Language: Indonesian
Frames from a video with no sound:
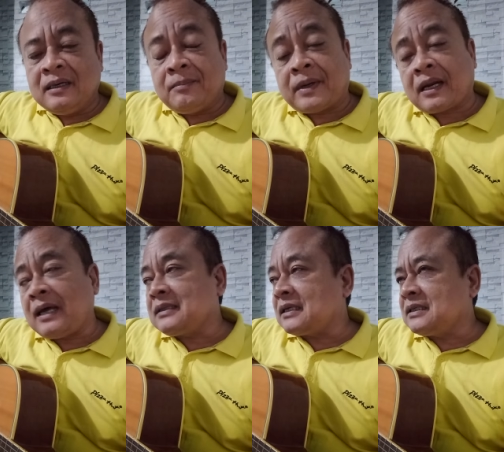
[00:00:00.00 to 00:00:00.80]

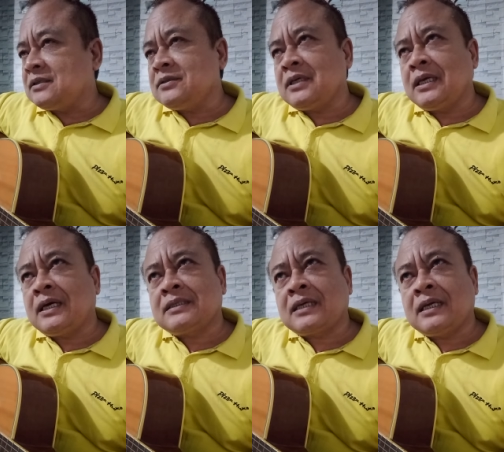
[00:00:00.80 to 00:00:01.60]
Perkantas itu
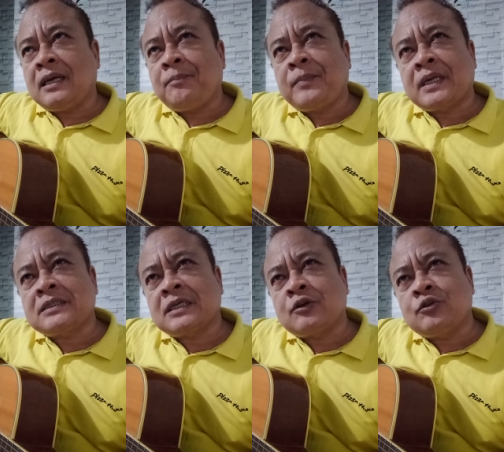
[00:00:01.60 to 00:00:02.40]
seingat saya
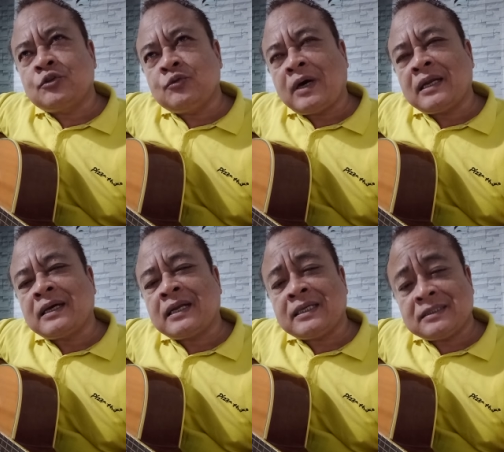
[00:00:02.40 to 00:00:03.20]

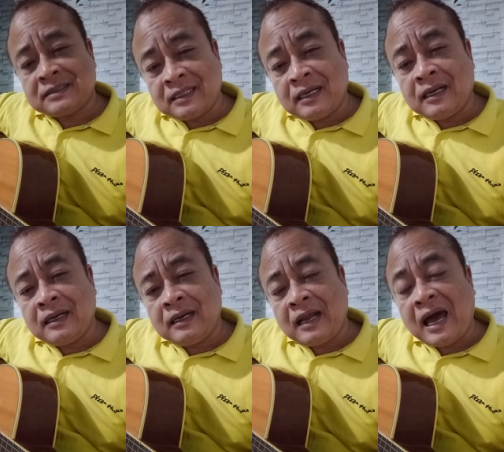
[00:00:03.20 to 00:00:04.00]
Persekutuan
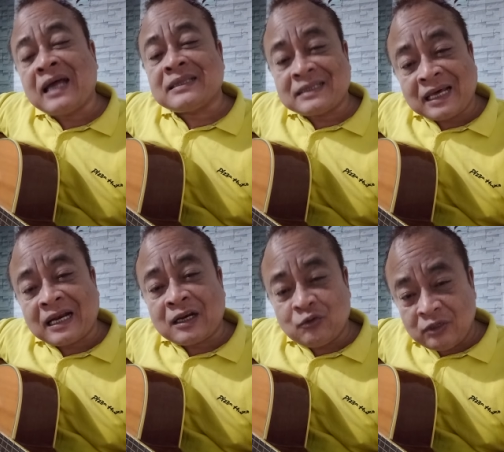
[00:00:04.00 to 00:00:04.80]
Kristen
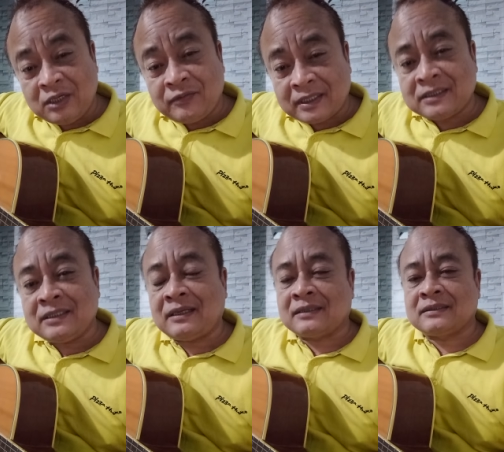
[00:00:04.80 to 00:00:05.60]
Antar
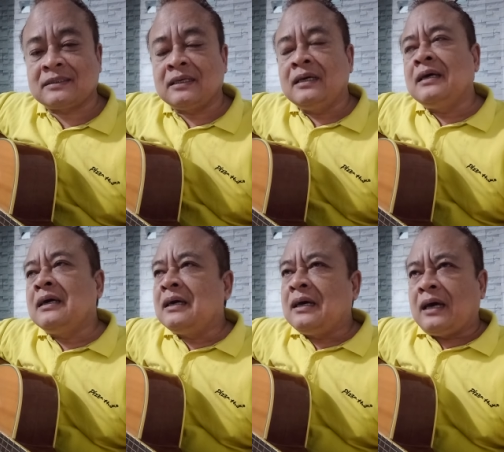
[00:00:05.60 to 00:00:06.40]
Universitas
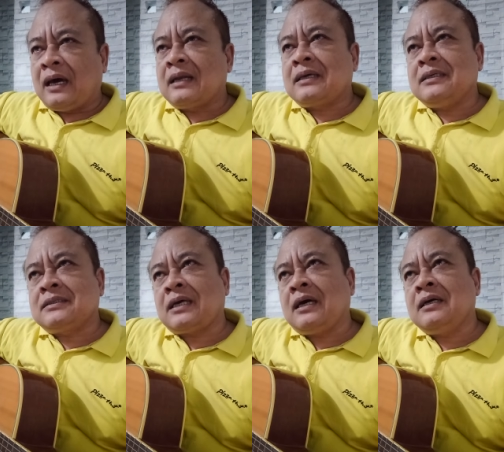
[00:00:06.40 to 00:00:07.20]

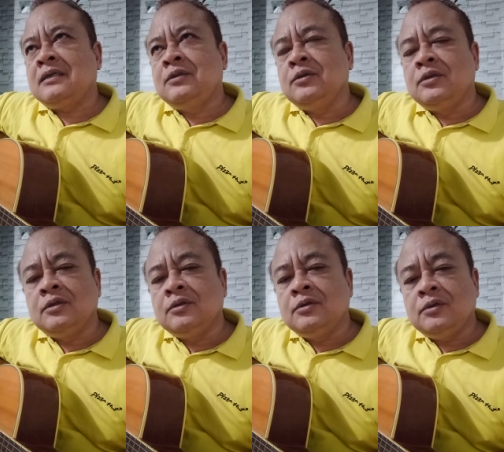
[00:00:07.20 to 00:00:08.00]
Alkisah
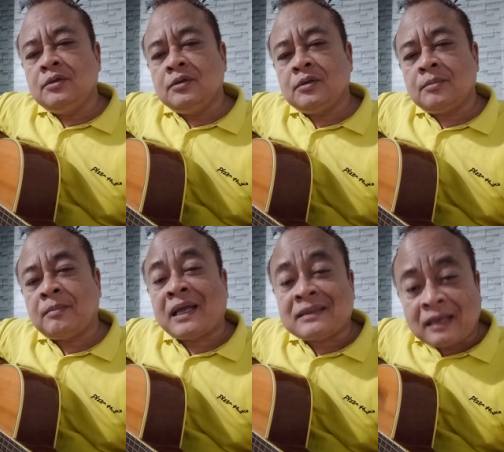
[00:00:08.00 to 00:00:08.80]
dulu
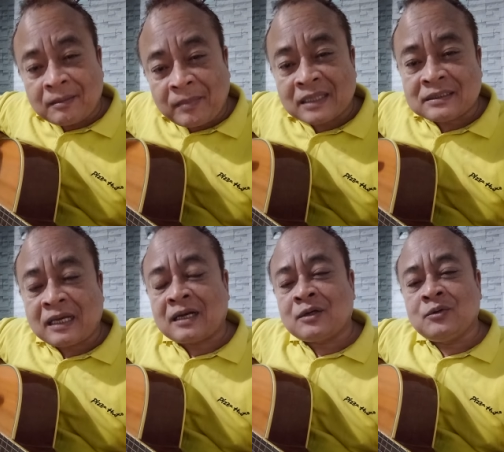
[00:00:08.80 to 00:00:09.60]
mantan
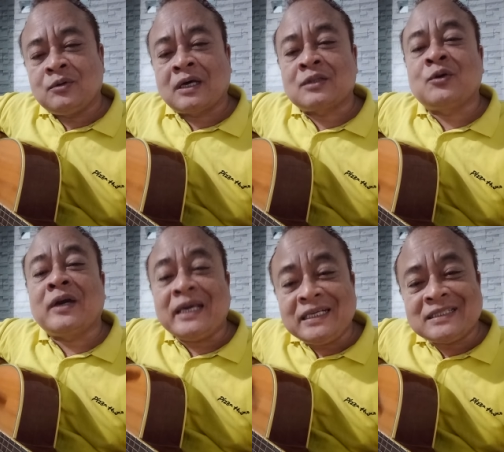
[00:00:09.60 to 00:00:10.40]
pacarku
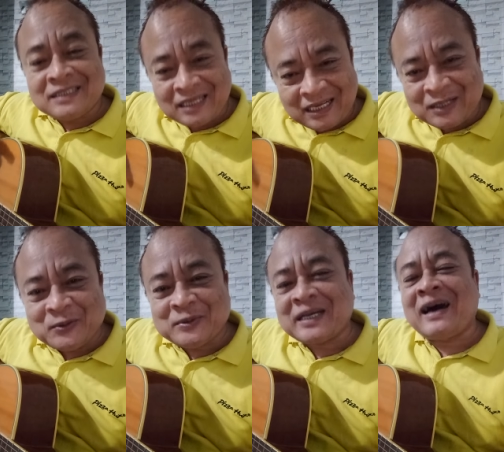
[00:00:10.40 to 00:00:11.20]
atau
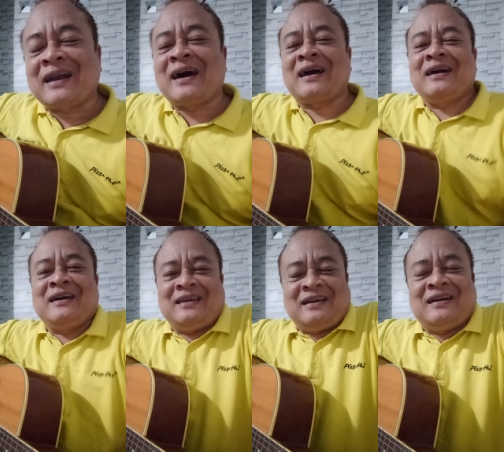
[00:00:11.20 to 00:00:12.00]
istriku
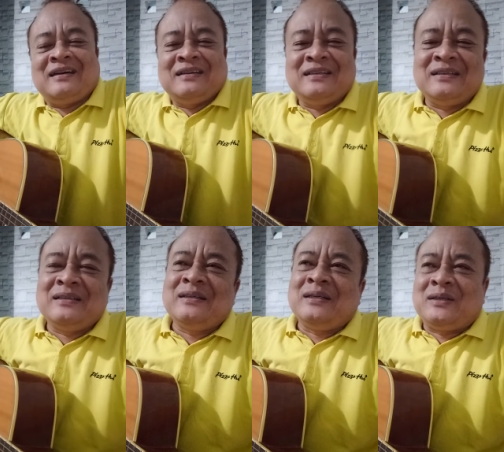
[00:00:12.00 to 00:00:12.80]
sekarang ya
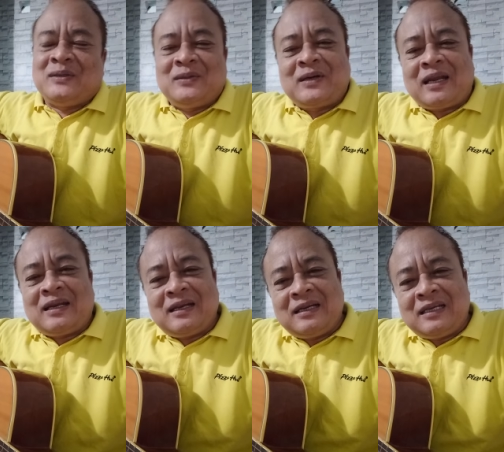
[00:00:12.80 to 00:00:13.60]
dulu
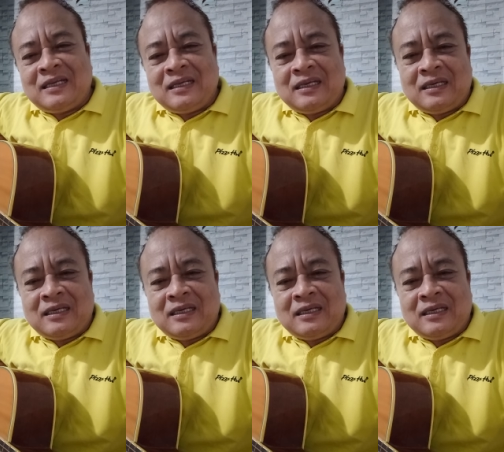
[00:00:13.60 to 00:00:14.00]
kan di